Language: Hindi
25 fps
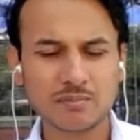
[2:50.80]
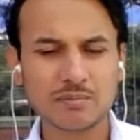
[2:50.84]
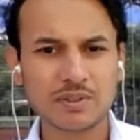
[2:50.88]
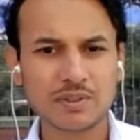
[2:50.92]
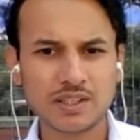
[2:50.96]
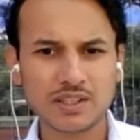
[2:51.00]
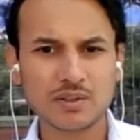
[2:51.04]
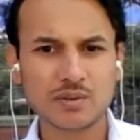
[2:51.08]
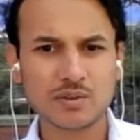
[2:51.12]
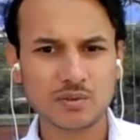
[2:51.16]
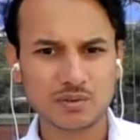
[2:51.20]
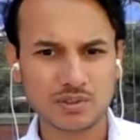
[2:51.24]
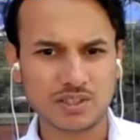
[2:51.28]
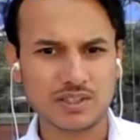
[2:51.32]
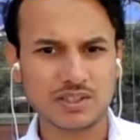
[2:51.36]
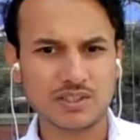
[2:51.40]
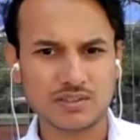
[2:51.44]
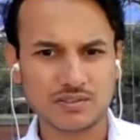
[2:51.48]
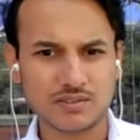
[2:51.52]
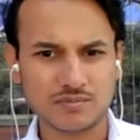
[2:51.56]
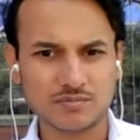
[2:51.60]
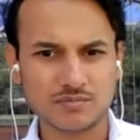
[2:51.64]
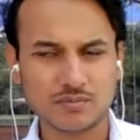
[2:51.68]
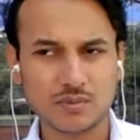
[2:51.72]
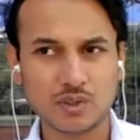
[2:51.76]
एग्जाम क्लियर हो
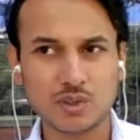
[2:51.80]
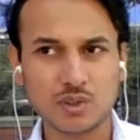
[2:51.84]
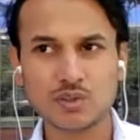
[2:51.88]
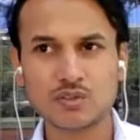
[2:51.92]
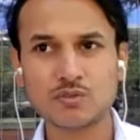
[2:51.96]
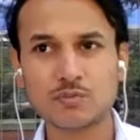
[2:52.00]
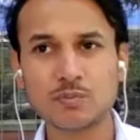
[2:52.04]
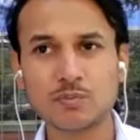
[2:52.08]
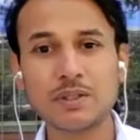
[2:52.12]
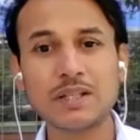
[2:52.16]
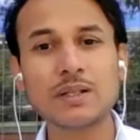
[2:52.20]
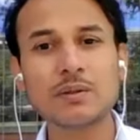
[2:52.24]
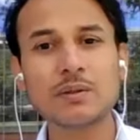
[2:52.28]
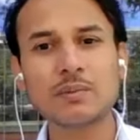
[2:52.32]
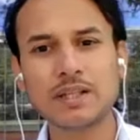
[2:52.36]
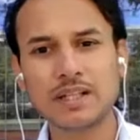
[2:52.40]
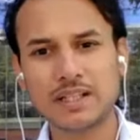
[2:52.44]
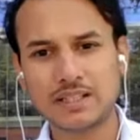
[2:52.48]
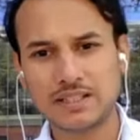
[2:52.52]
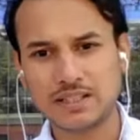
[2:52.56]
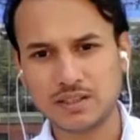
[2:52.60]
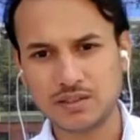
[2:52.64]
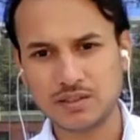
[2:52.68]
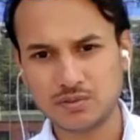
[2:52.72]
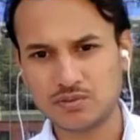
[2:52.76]
जाएगा और स्पीड
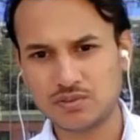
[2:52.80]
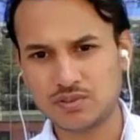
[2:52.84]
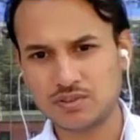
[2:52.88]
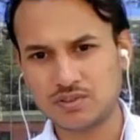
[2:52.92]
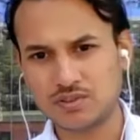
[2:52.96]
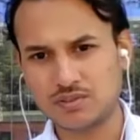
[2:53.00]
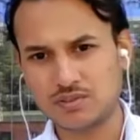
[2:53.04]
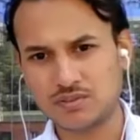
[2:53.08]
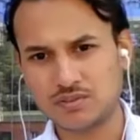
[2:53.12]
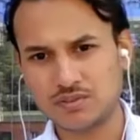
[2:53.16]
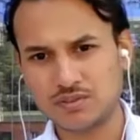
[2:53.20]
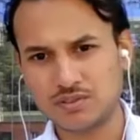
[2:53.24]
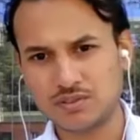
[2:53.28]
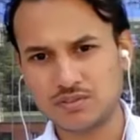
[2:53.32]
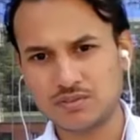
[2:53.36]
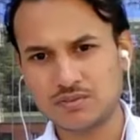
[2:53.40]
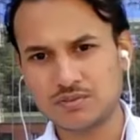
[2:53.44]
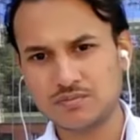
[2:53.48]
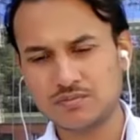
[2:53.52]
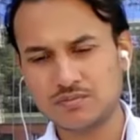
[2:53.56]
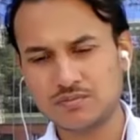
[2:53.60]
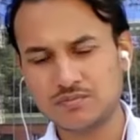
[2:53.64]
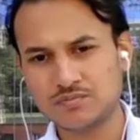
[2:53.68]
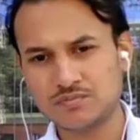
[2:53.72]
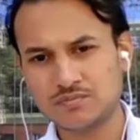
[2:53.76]
भी आता है
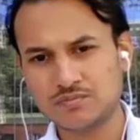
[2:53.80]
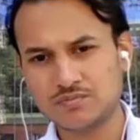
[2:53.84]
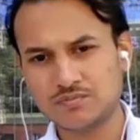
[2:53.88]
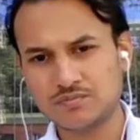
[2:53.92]
उससे